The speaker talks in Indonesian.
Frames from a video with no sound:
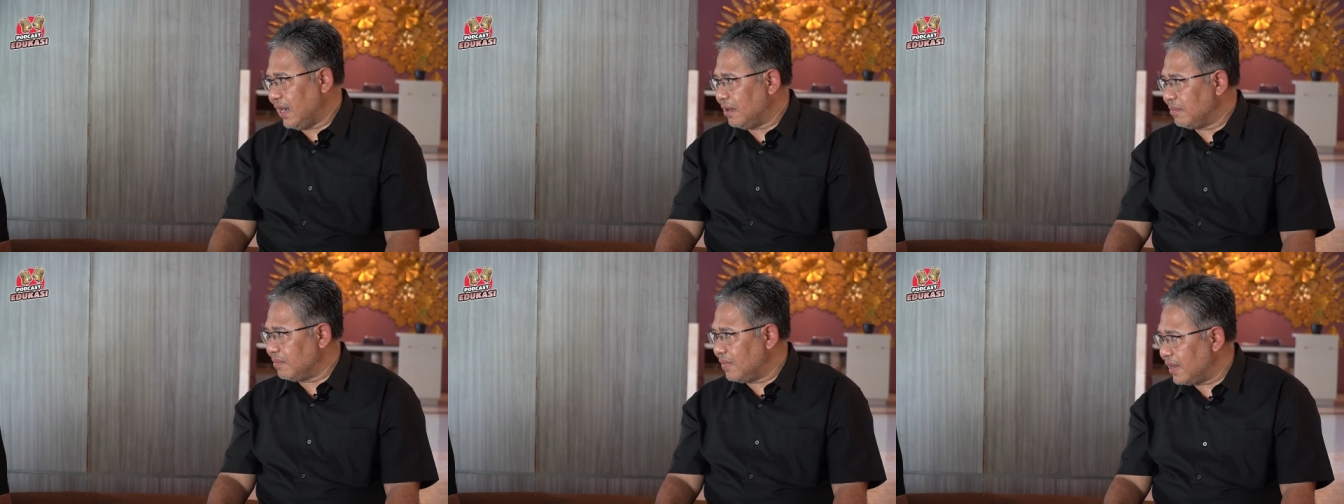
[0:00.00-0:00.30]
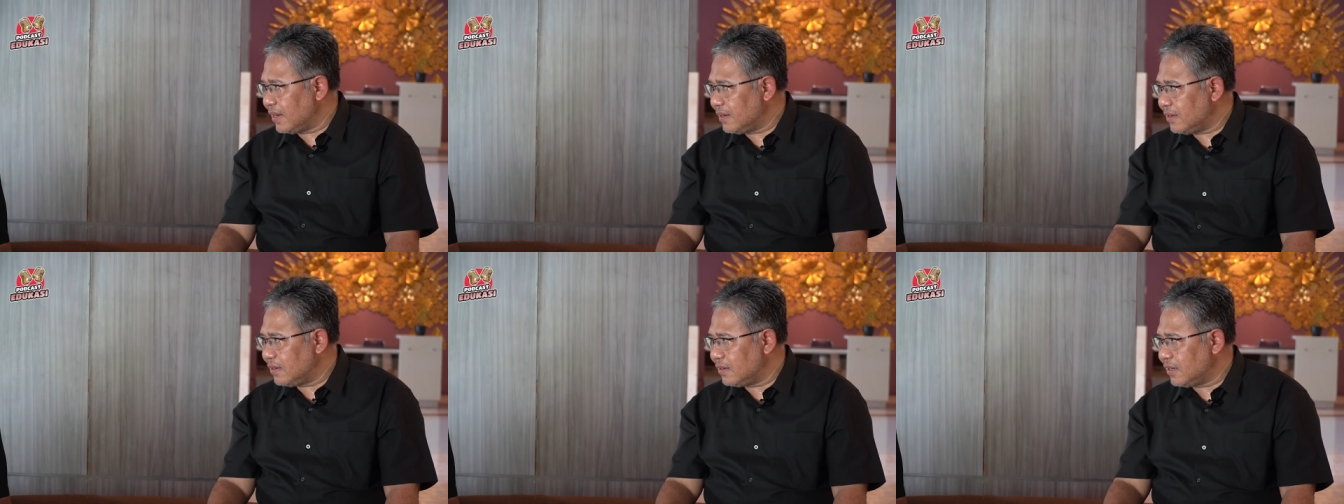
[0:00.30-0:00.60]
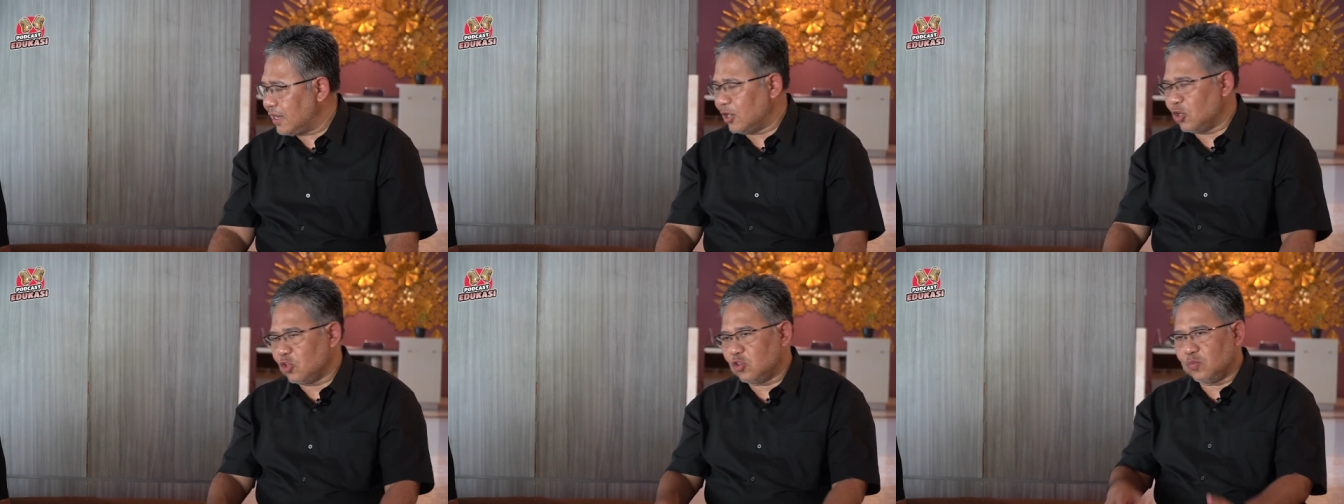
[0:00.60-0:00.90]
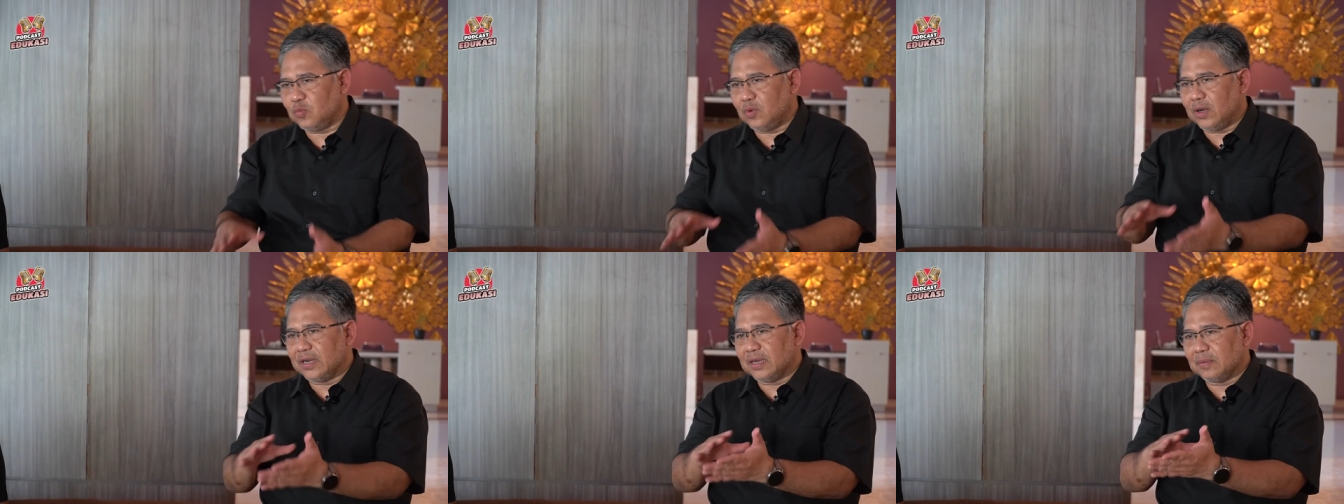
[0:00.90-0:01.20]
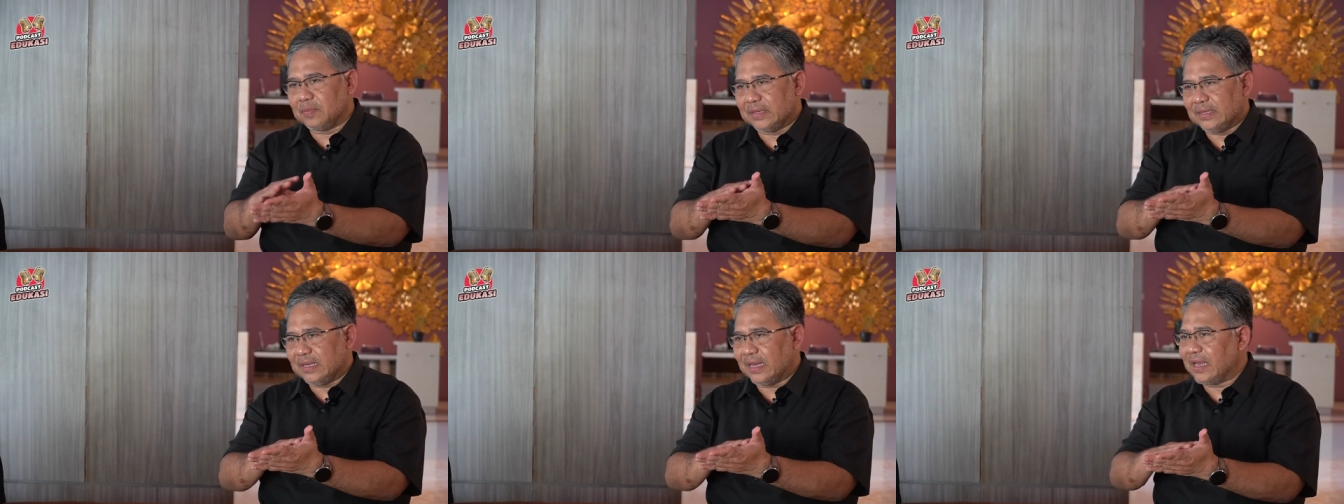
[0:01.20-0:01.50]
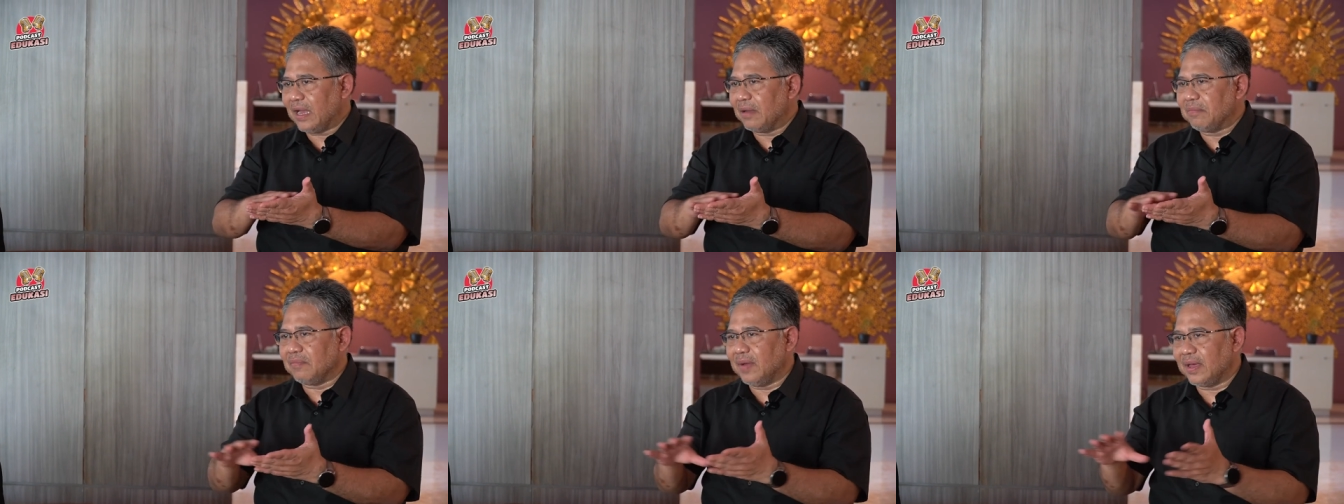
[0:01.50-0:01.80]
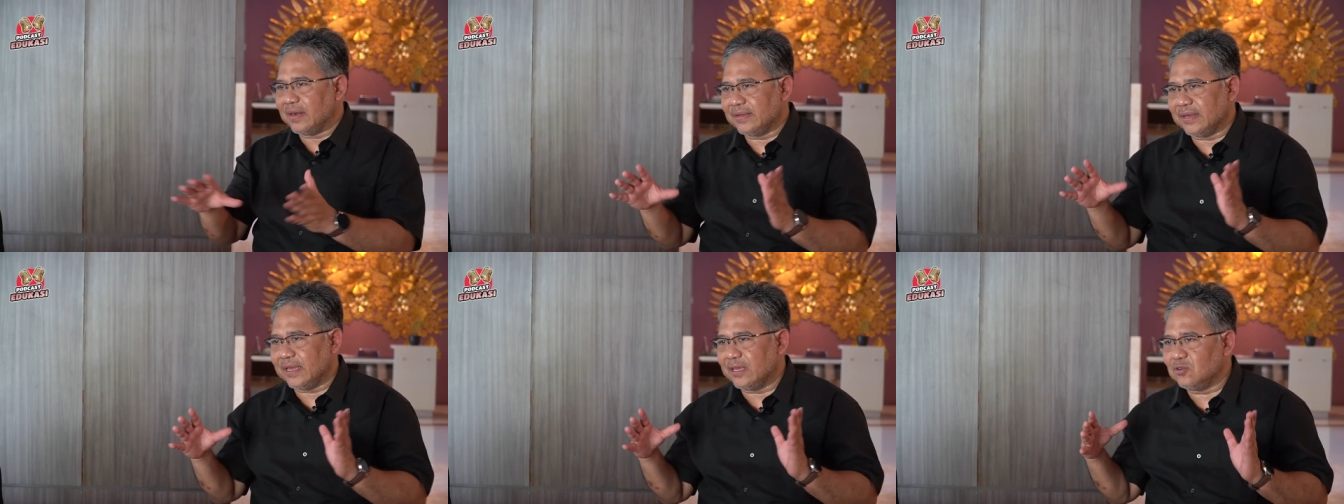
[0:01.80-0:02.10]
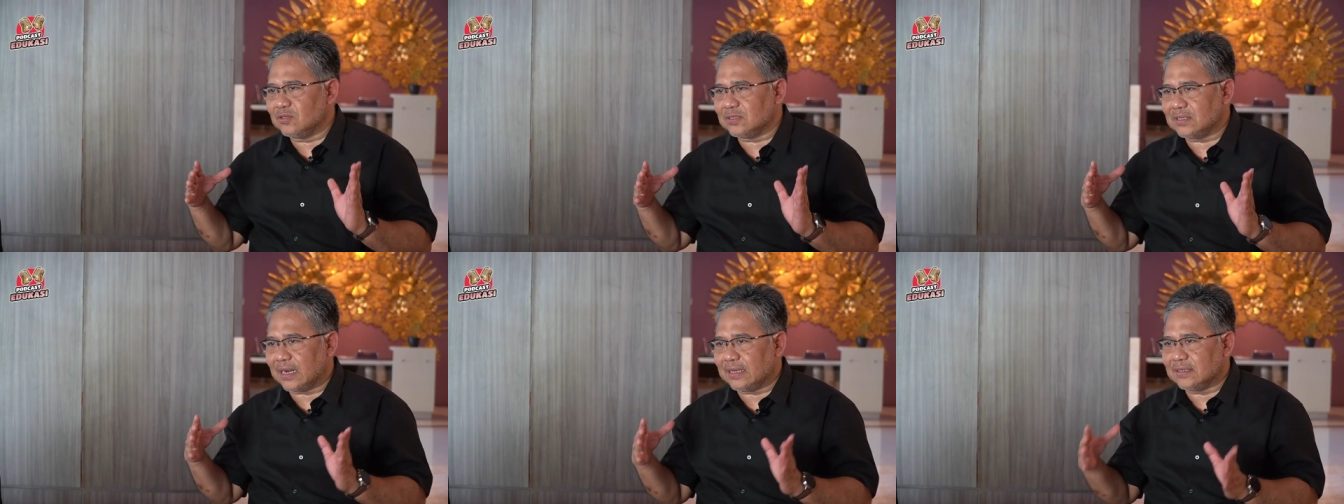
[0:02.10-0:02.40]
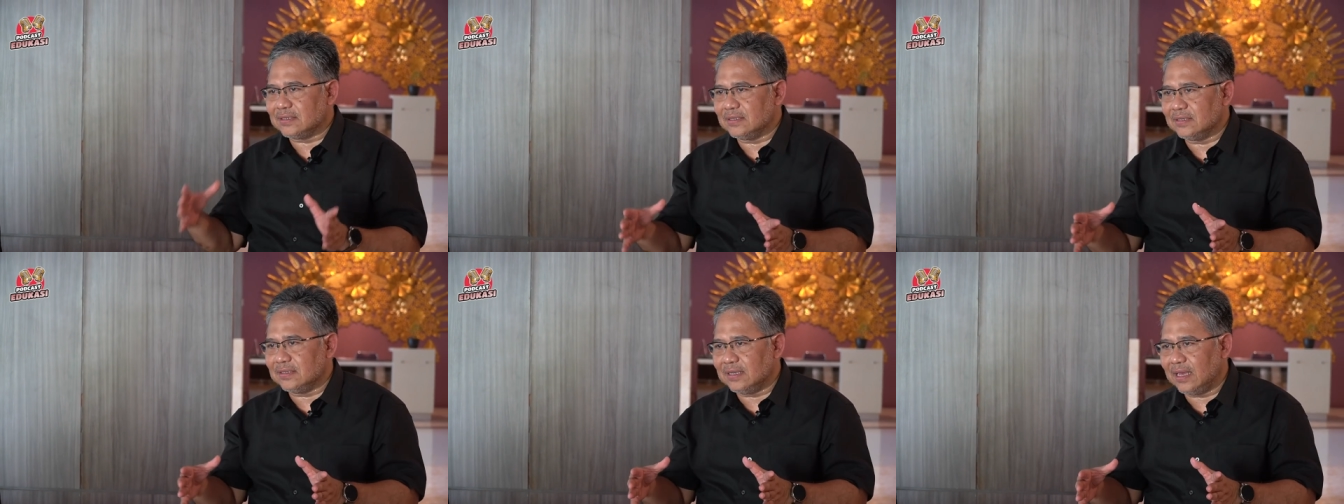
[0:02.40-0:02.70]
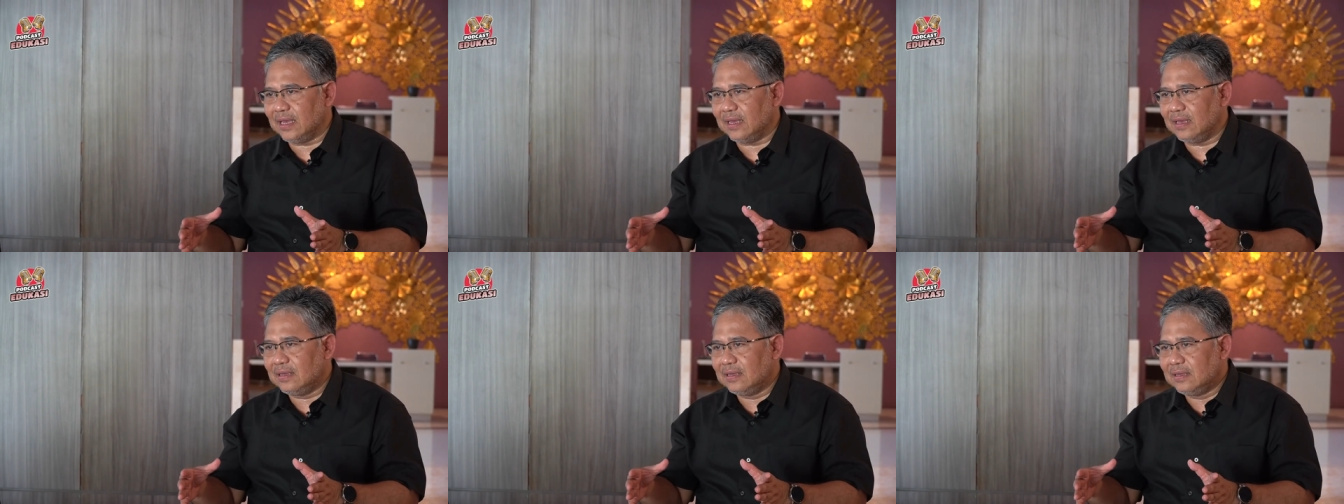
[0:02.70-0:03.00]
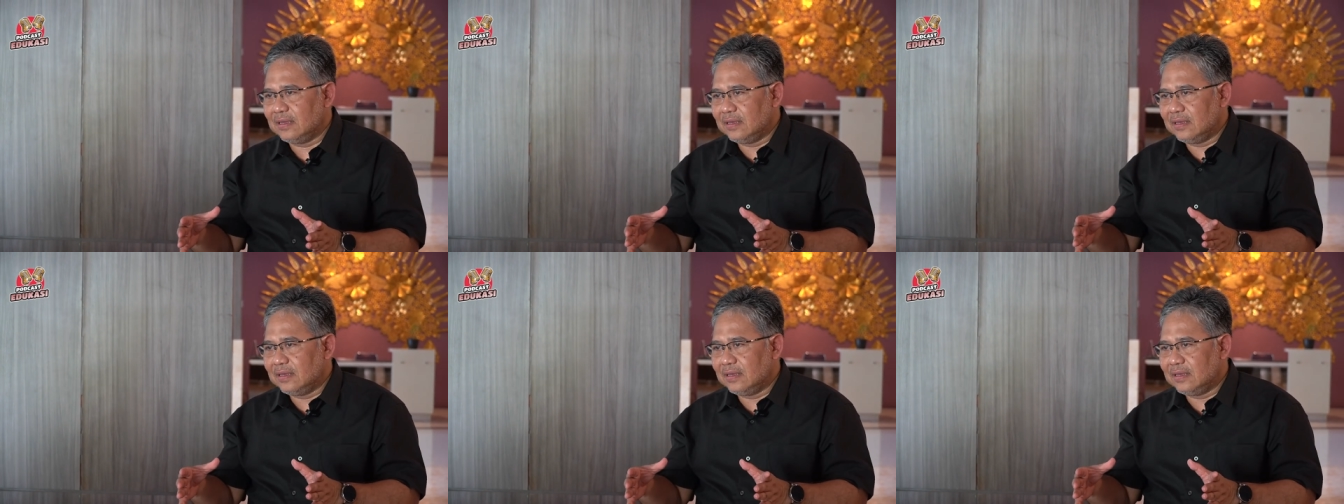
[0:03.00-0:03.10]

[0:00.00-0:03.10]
halaman dan itu pun ada banyak gambarnya, ilustrasinya.